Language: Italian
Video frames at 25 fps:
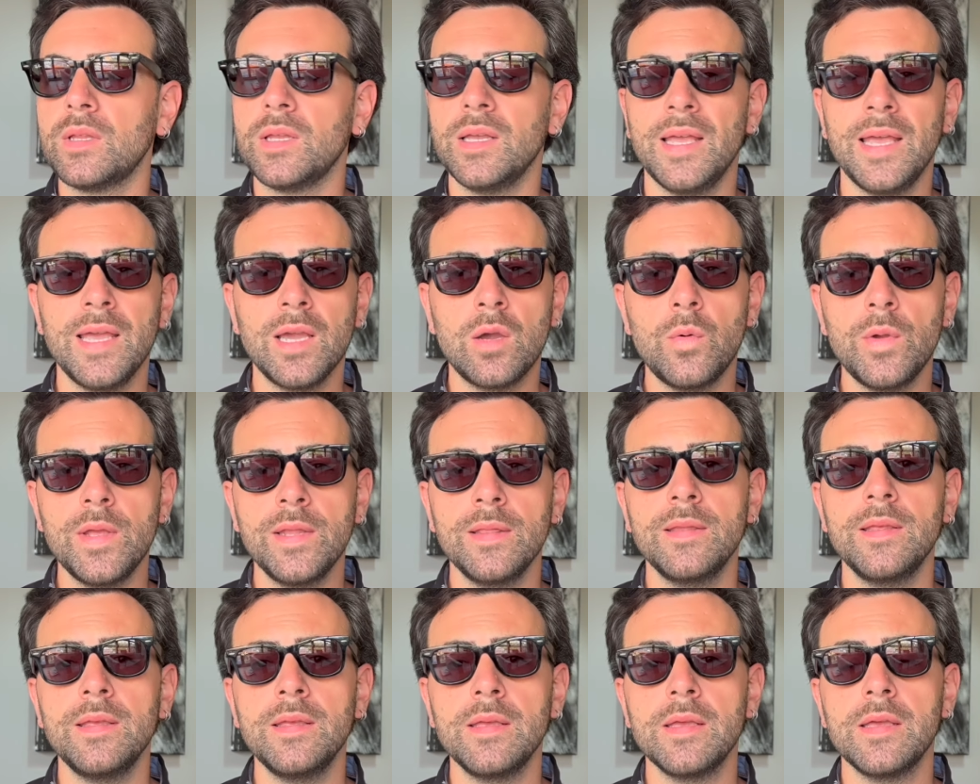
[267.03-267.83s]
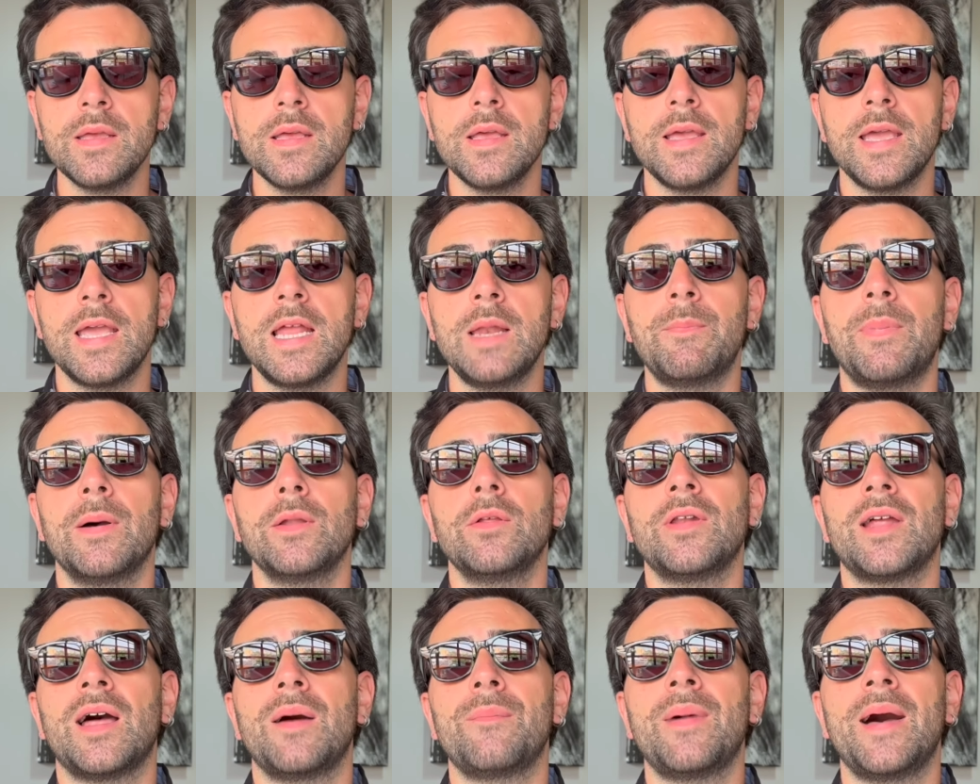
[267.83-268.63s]
E quindi il
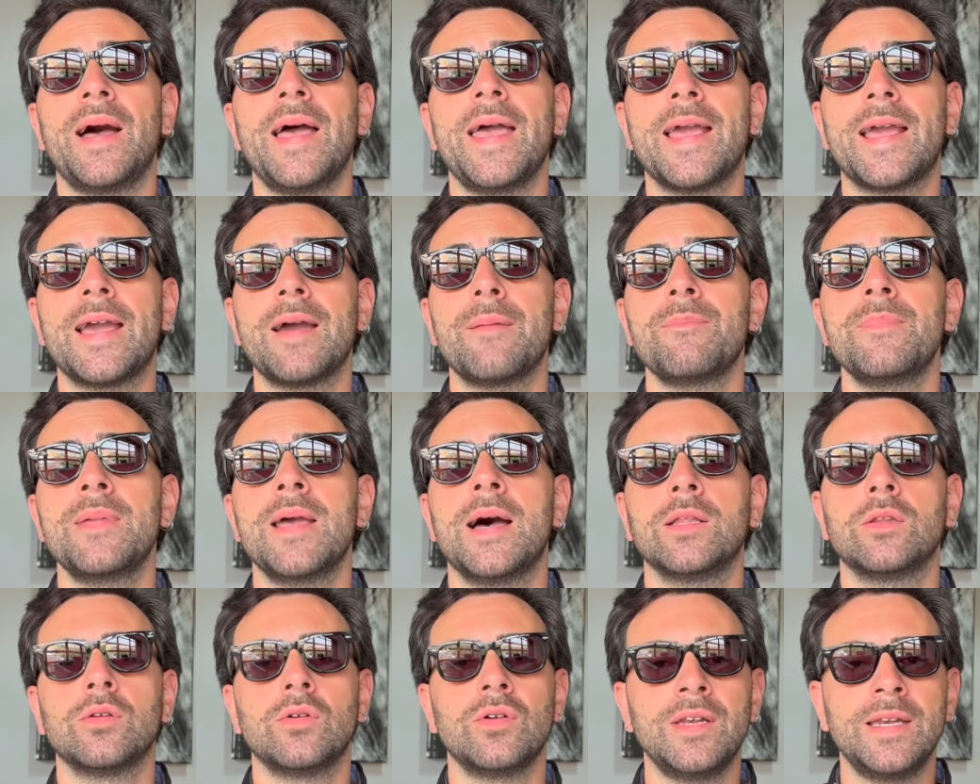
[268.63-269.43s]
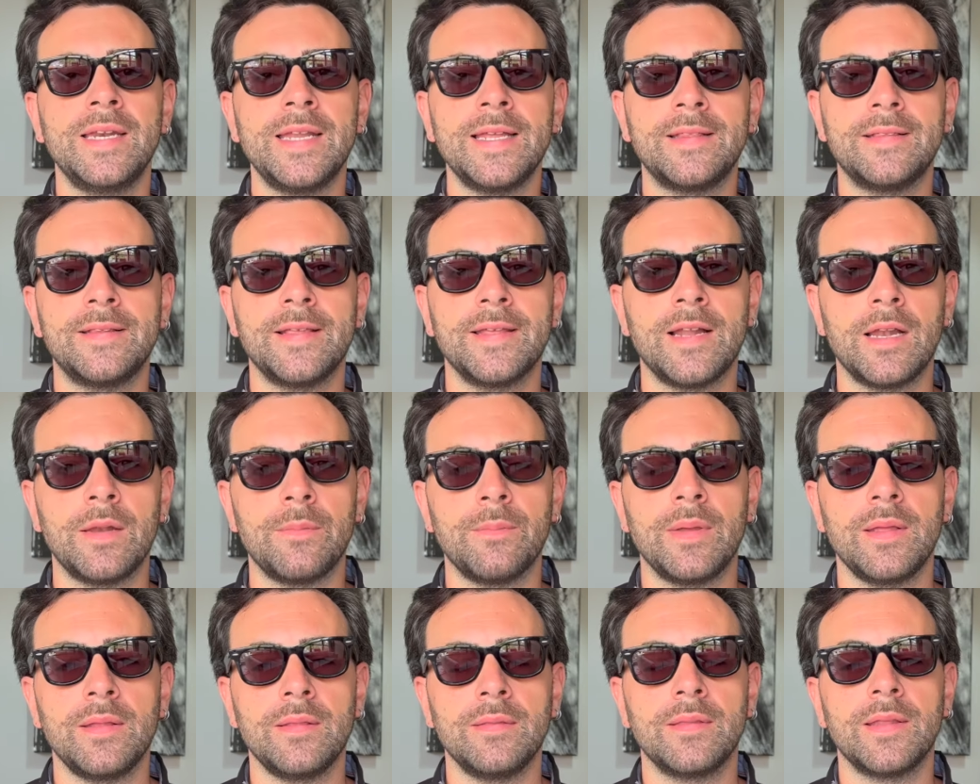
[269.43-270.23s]
panorama è cambiato
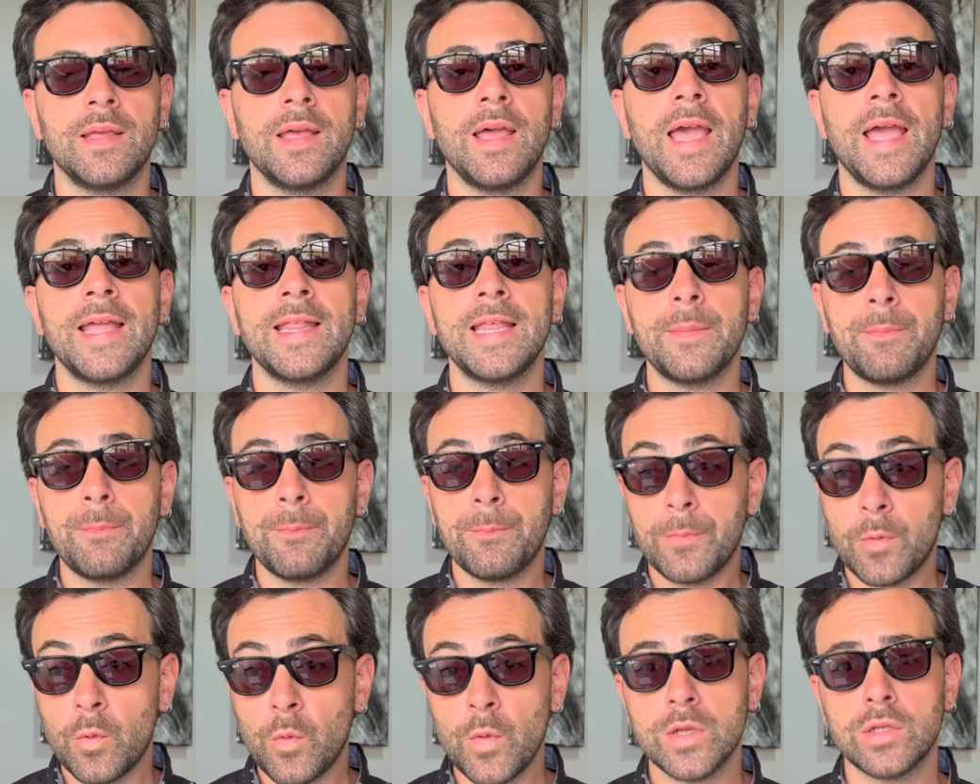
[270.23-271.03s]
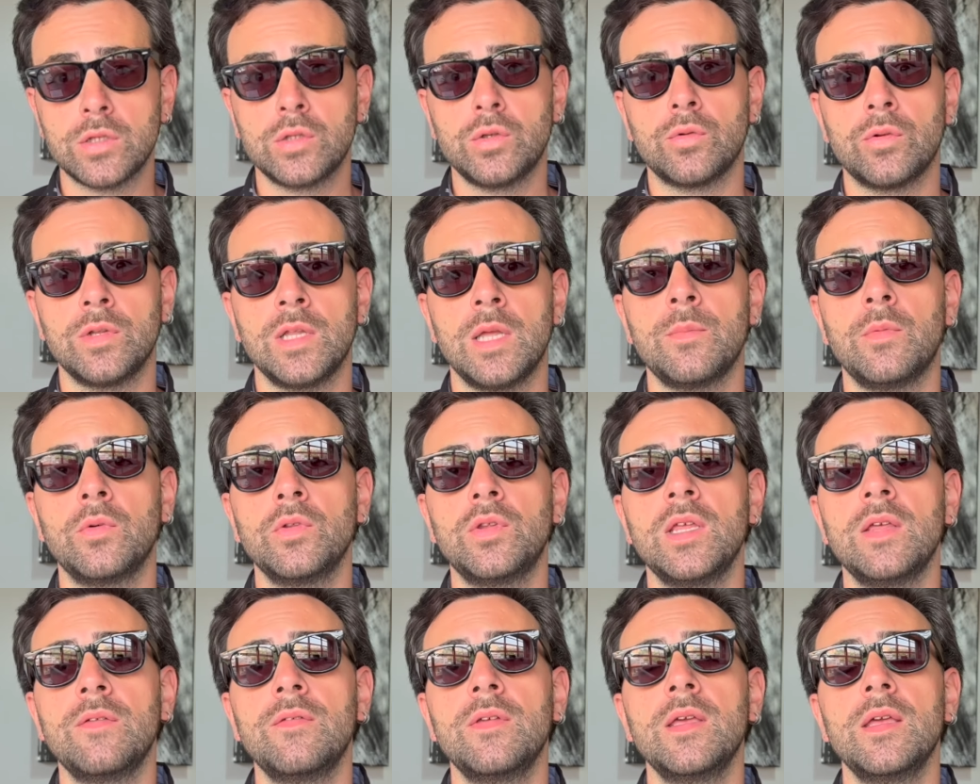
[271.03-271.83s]
letteralmente ed è questo uno dei
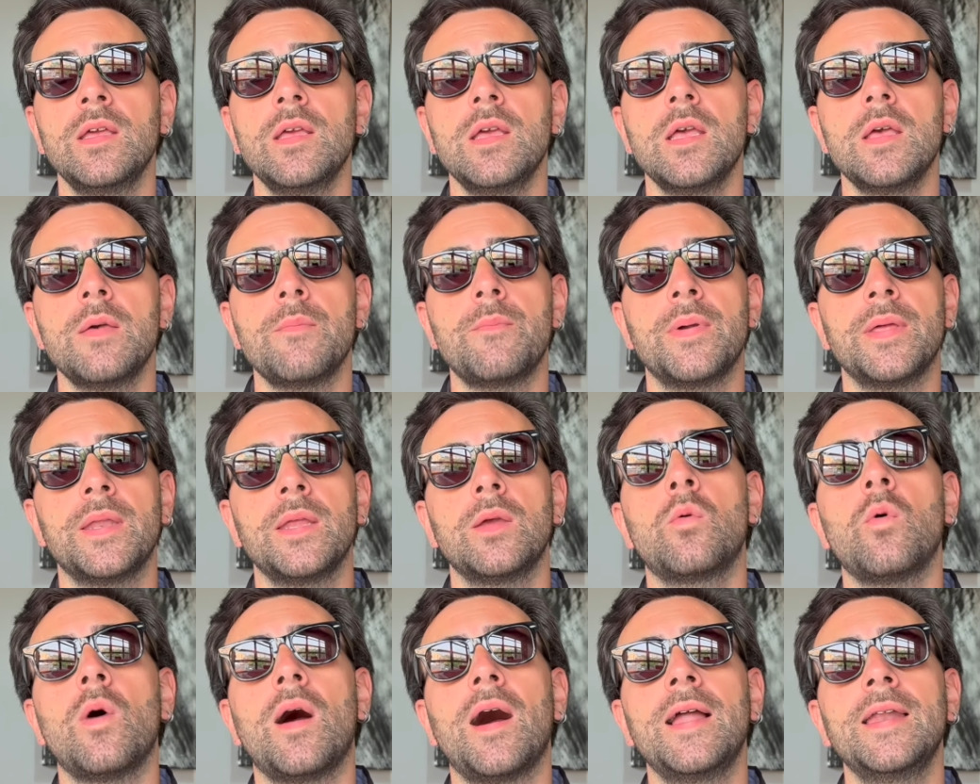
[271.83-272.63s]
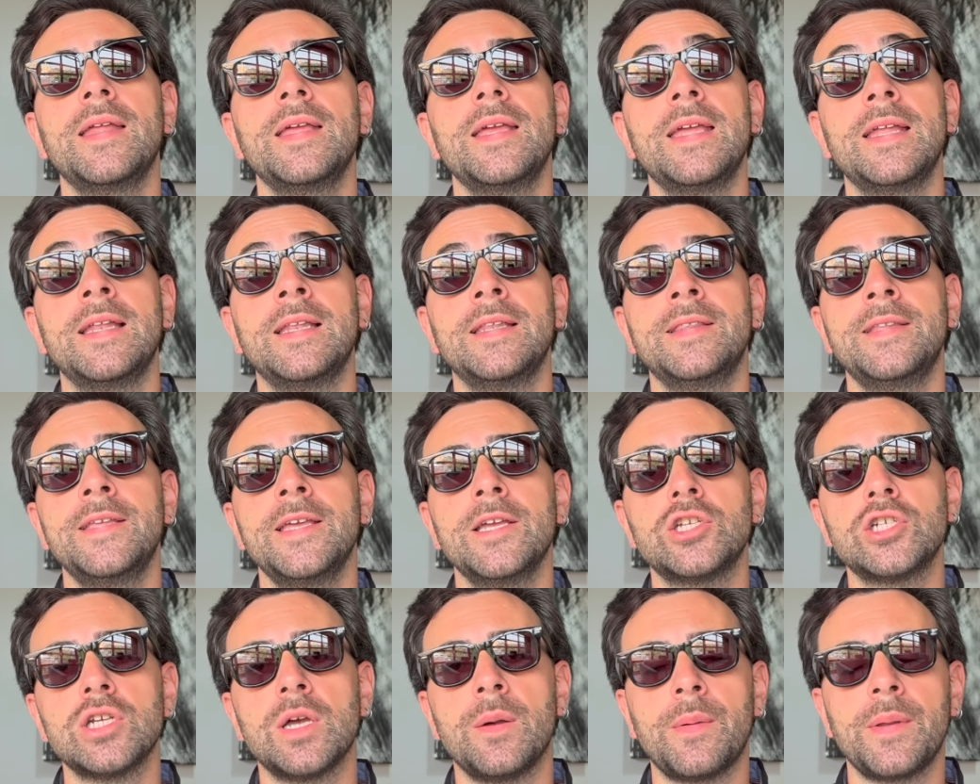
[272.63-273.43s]
motivi per i quali il
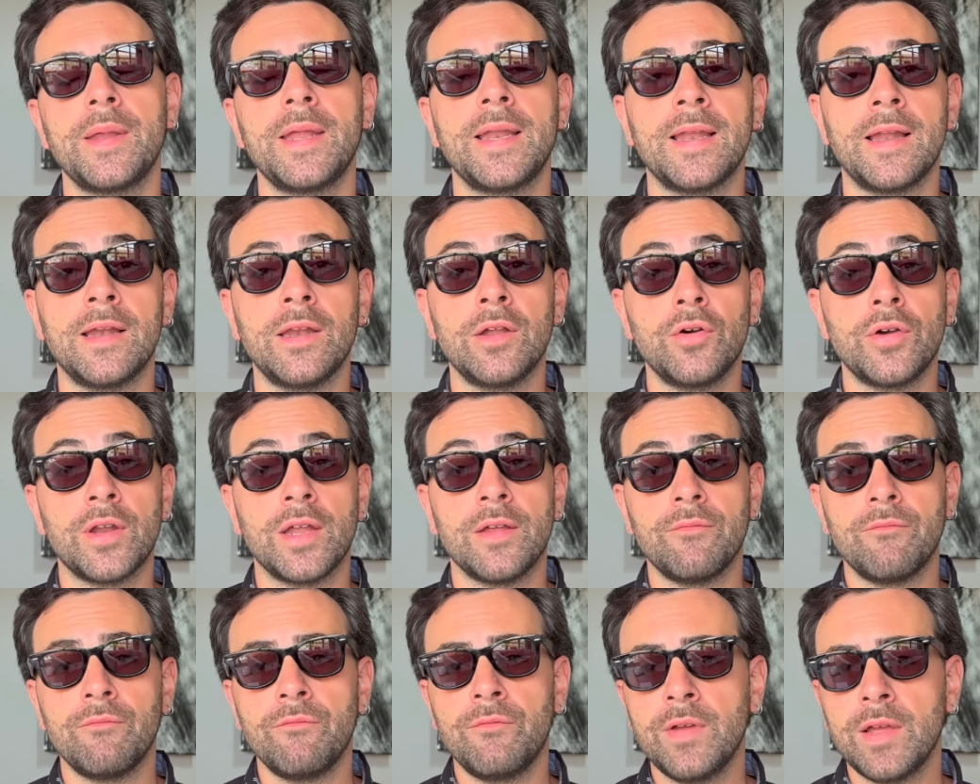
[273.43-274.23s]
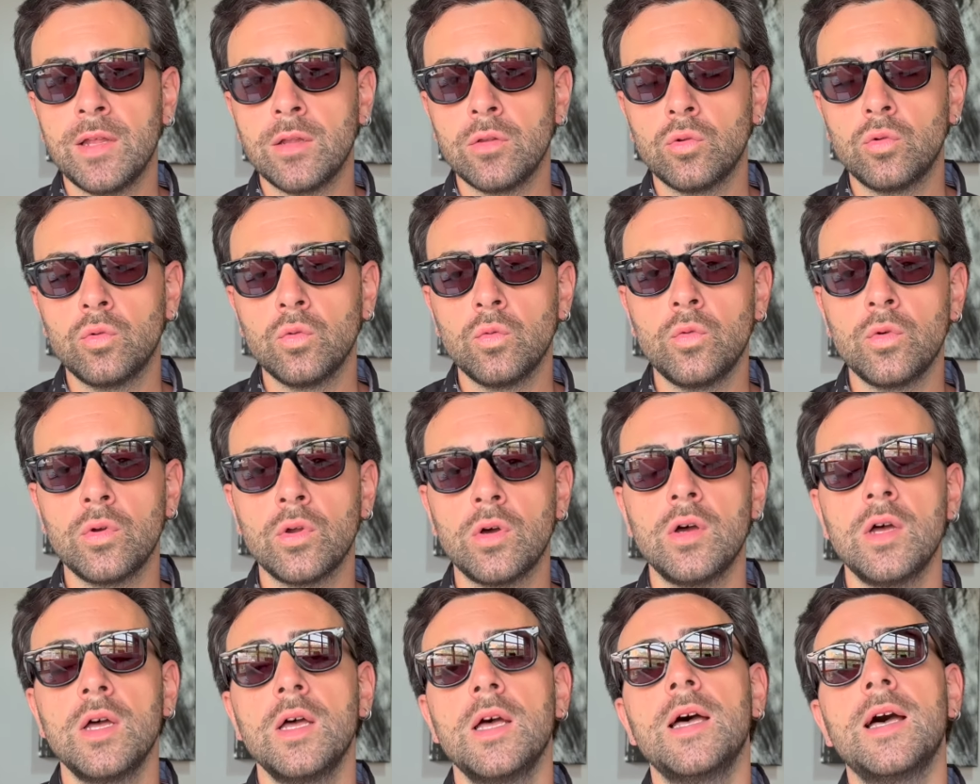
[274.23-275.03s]
10 aprile alle ore
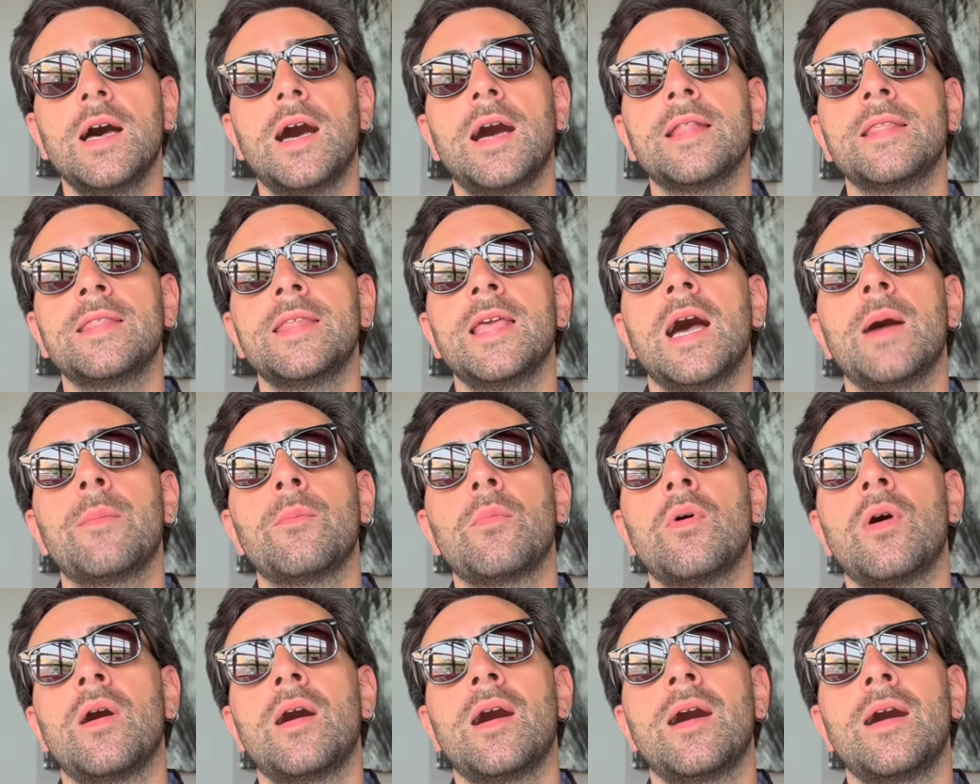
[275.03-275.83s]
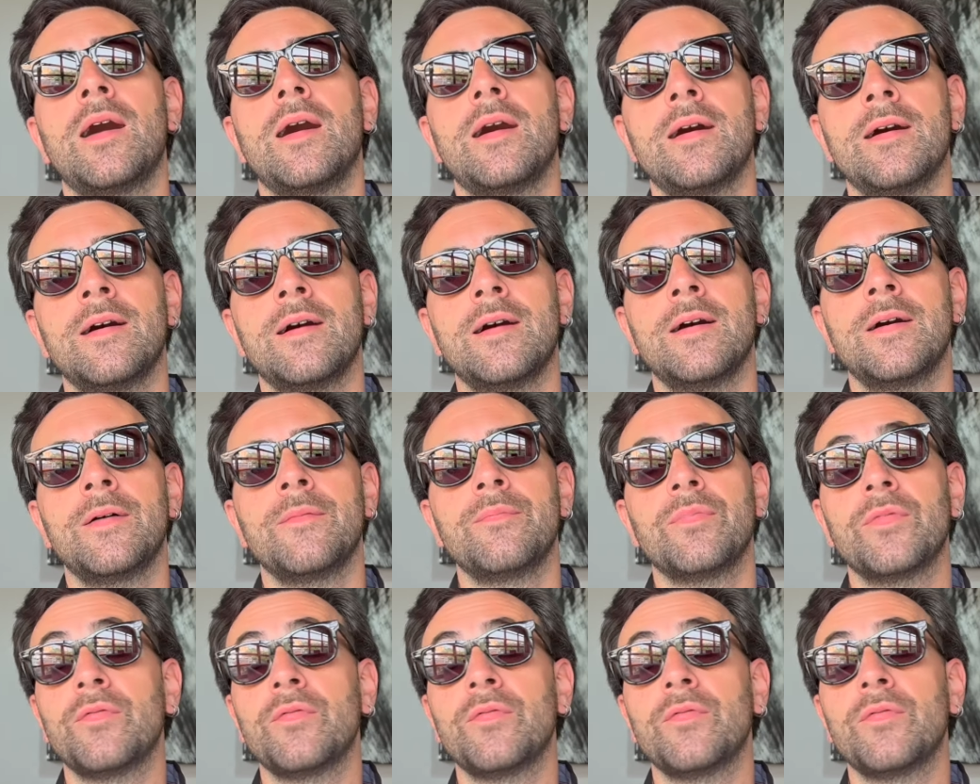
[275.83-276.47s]
21 andiamo a,